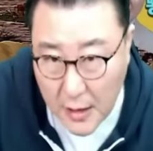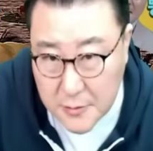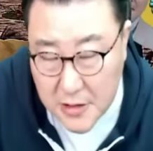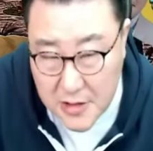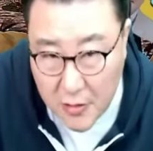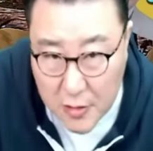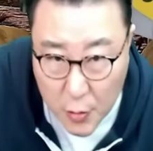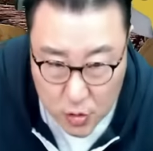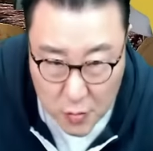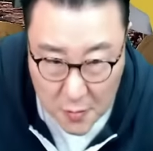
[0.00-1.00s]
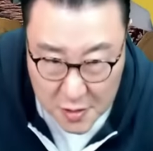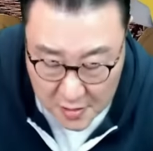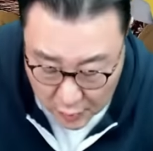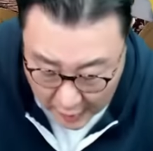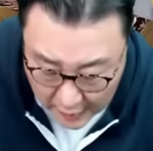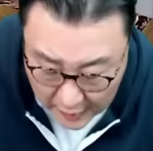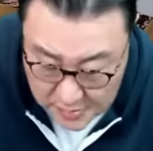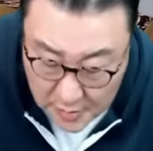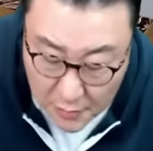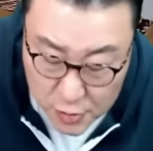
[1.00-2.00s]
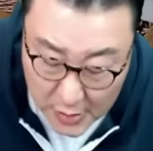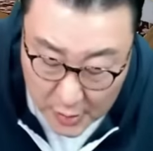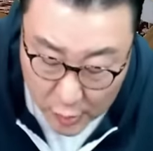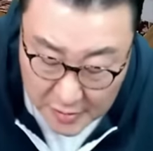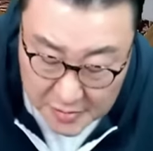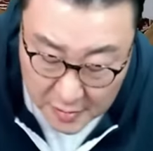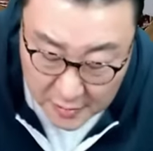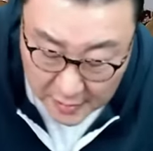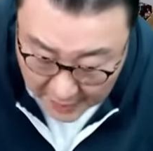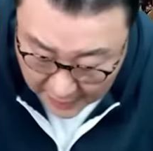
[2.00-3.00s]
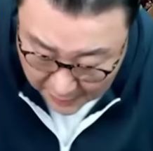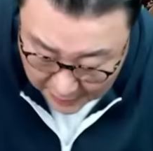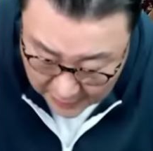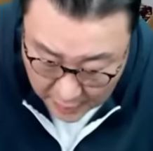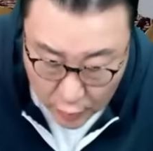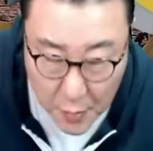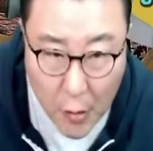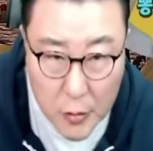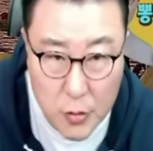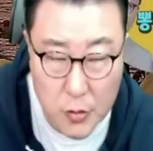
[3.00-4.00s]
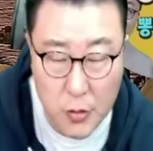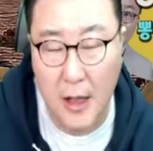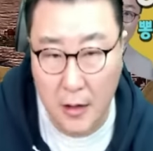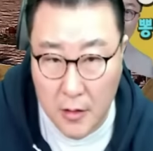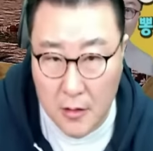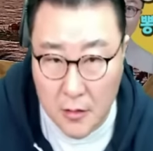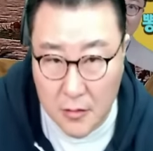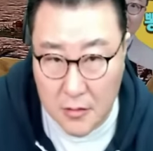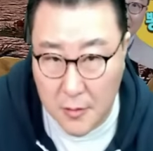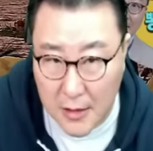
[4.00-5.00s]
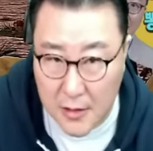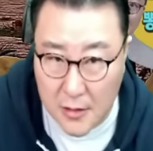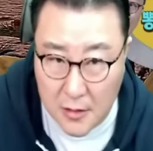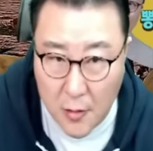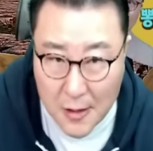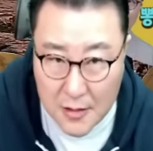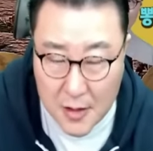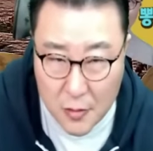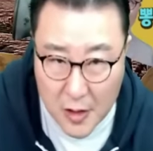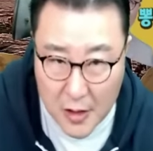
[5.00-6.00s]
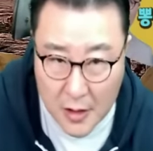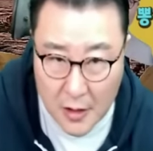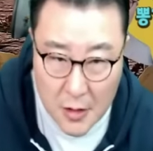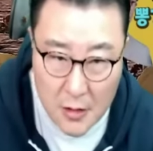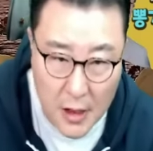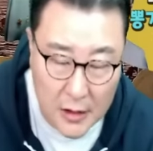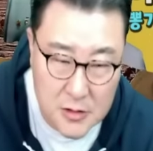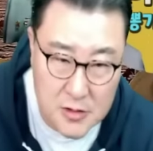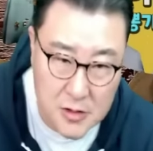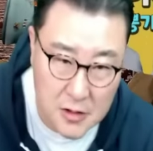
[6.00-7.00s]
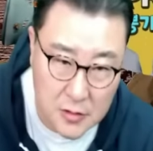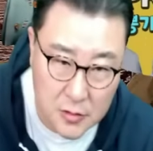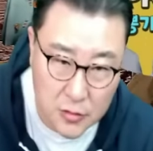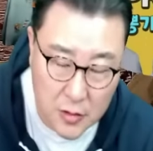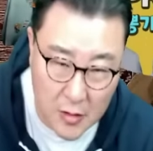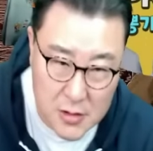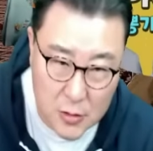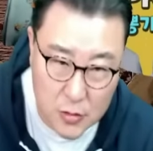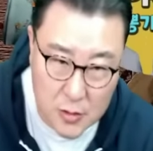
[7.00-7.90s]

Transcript: 암살 사건이고 중범죄기 때문에 증거물 차원에서 이건 폐기하면 안 된다고 병원도 당연히 그거는 많이 겪어봤기 때문에 폐기를 안 하지 그리고 경찰도